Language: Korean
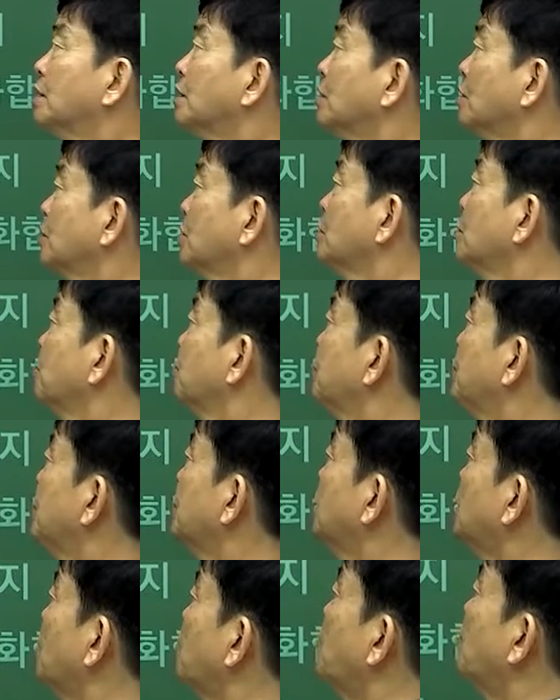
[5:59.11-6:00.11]
이것을
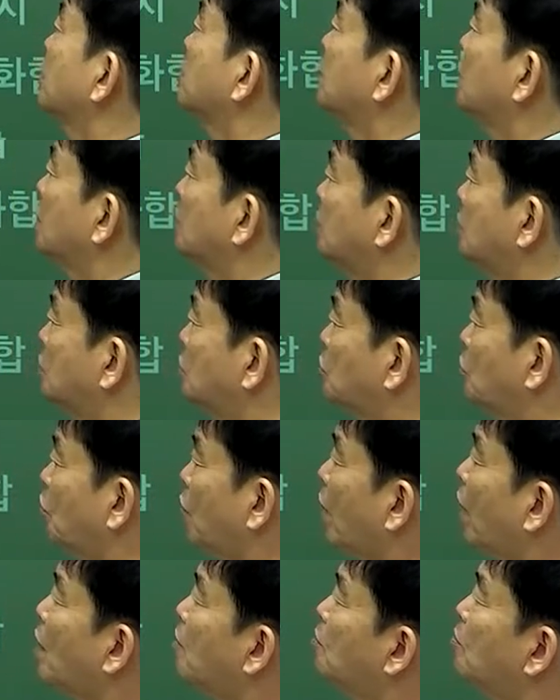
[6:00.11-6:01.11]
비단백체 질소
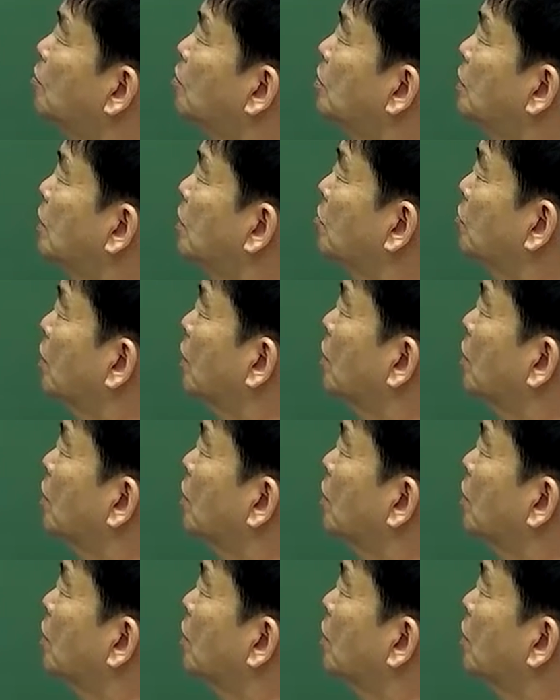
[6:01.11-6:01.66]
화합물이라고